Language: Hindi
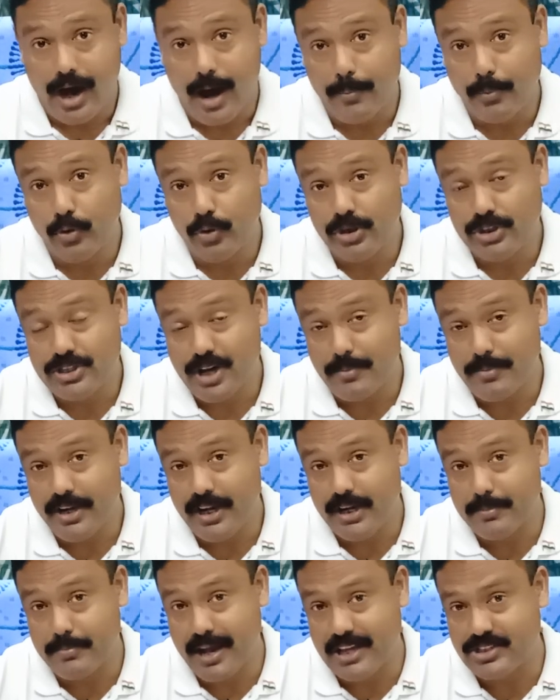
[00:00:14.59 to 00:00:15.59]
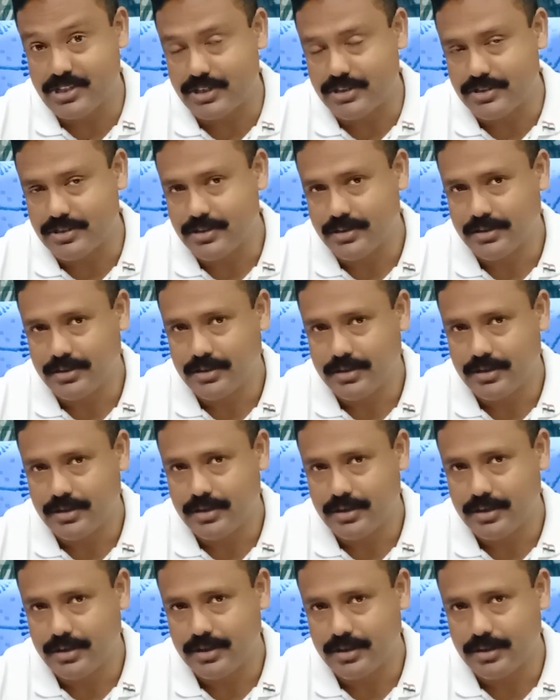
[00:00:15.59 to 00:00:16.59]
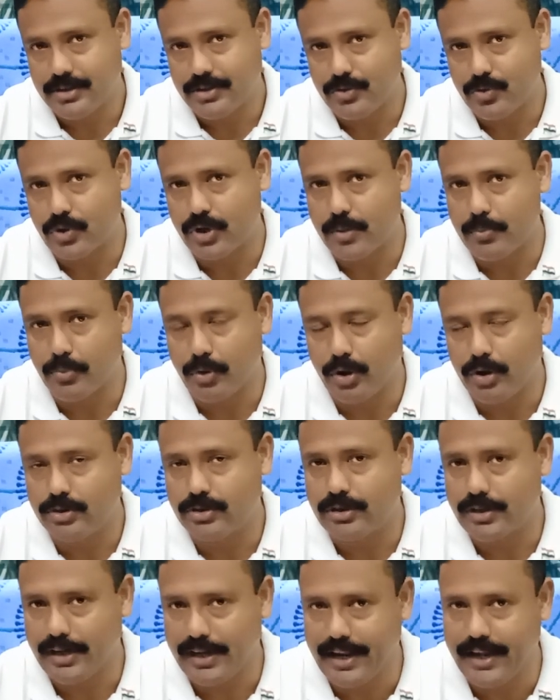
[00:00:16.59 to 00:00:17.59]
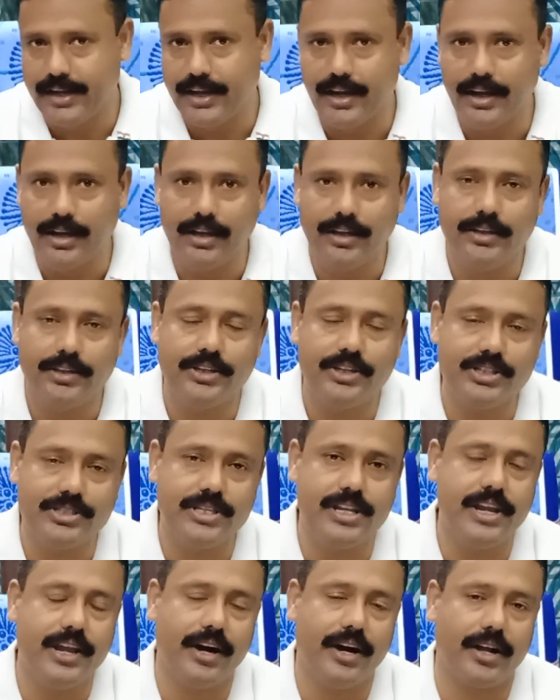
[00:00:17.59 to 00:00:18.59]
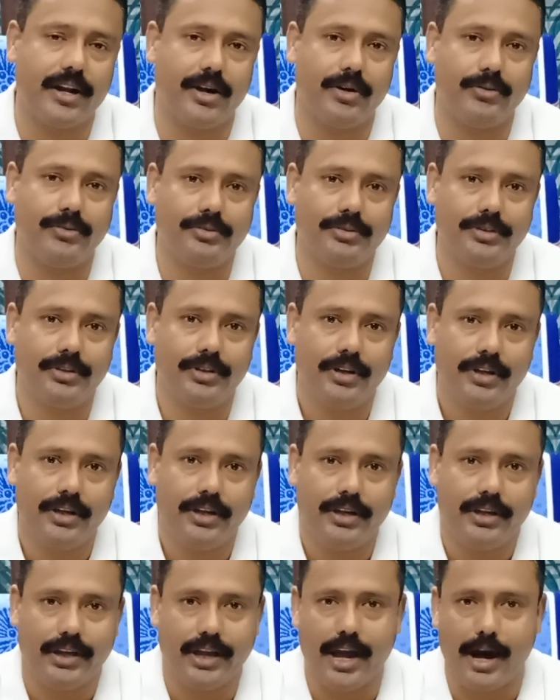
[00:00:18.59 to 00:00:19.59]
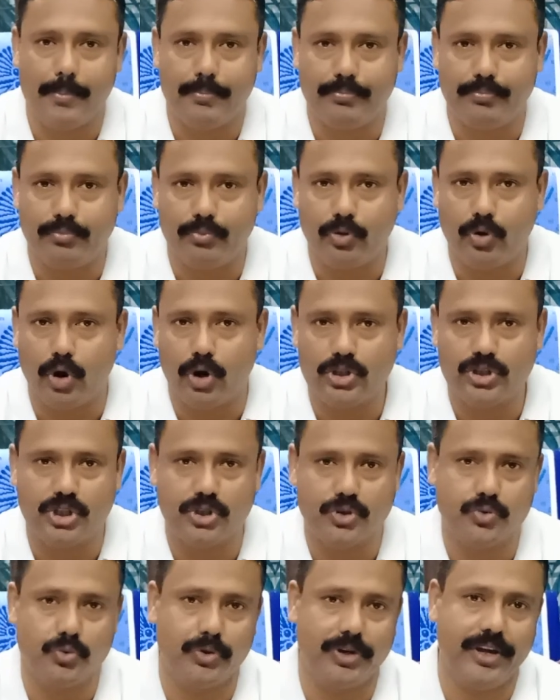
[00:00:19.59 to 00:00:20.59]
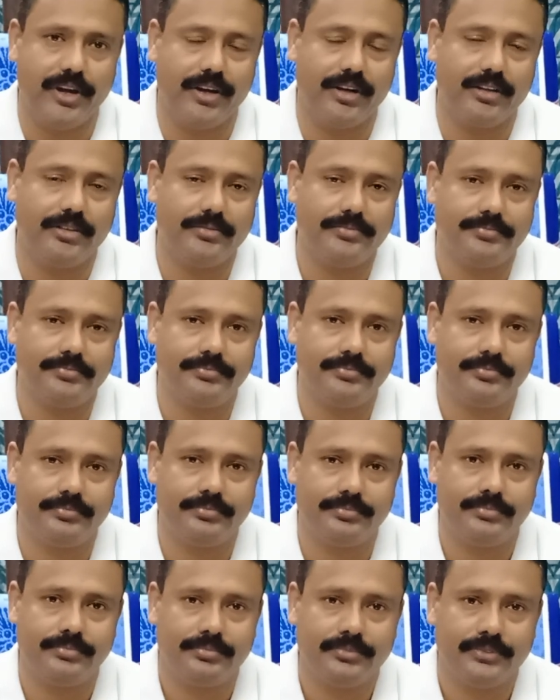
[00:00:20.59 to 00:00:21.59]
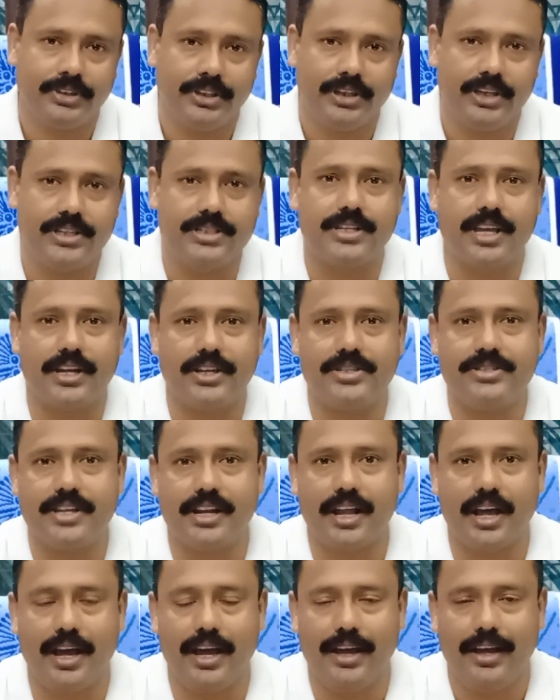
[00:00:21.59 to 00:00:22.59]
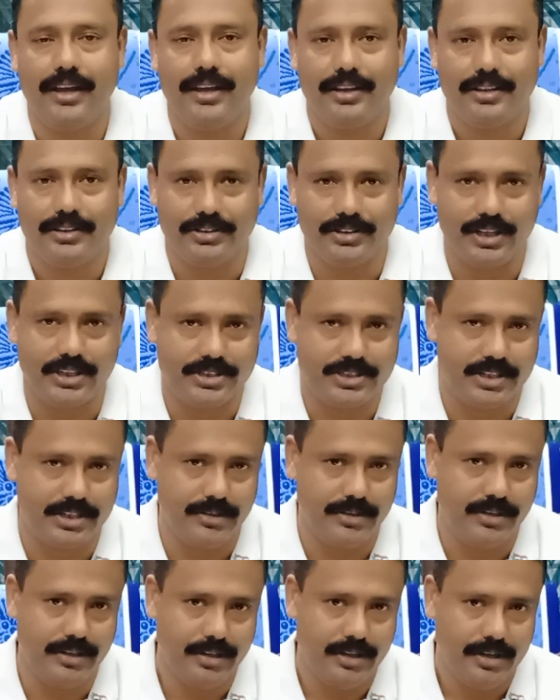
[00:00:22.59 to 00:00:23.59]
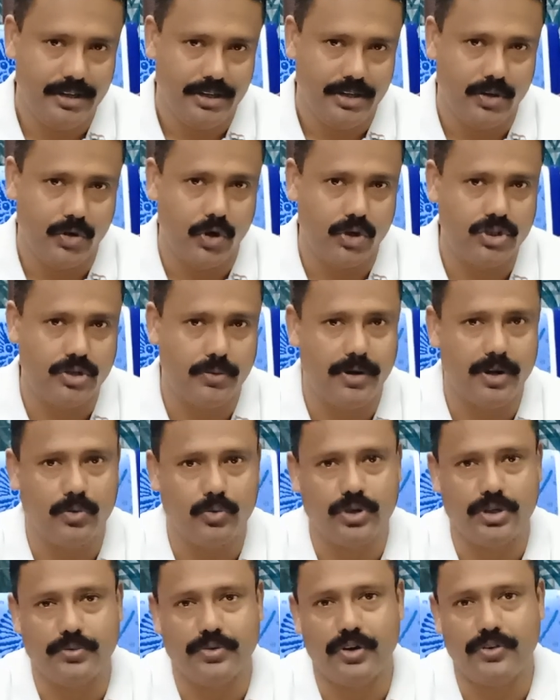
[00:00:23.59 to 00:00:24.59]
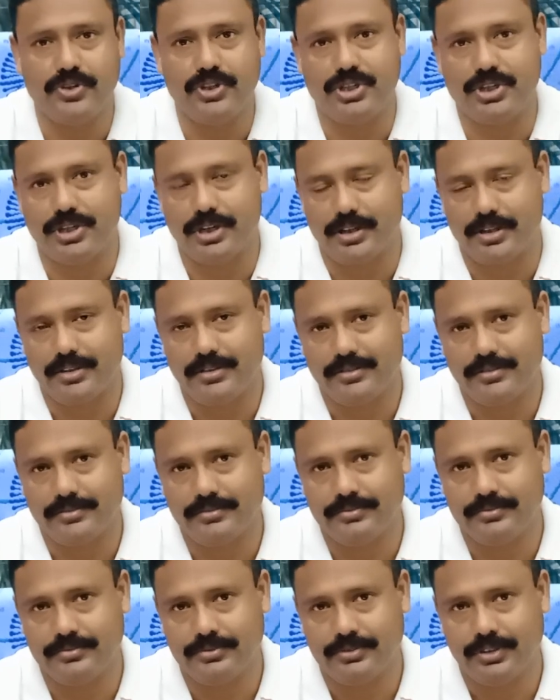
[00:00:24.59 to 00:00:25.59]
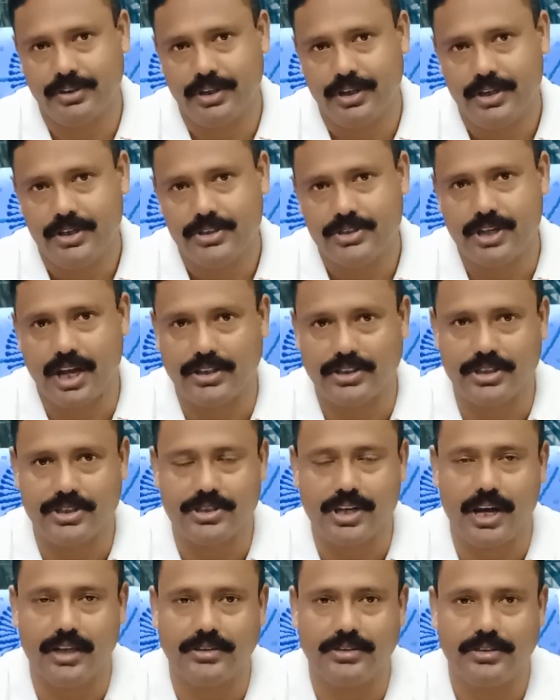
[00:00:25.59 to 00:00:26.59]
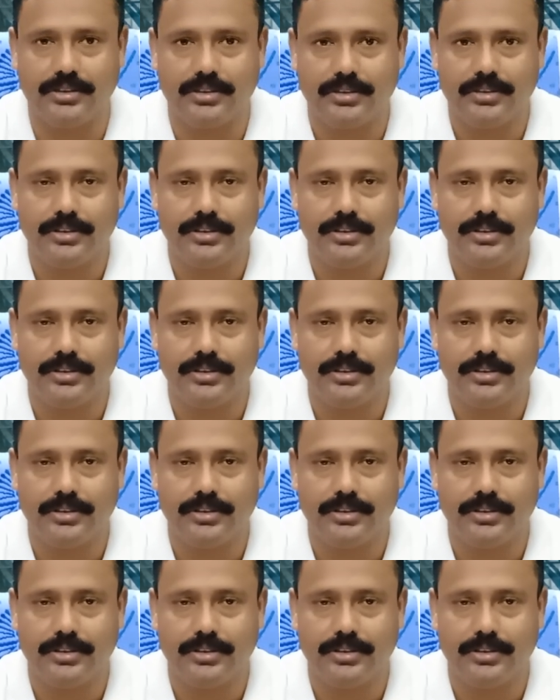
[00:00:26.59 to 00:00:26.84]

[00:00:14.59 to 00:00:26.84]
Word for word: आप लोगों के सामने एक मैसेज जो कि बहुत लेके इसलिए आ रहा हूँ ये आप गौर से सुनिएगा इसका रीज़न है देश की नौजवानों की भविष्य साथ ही साथ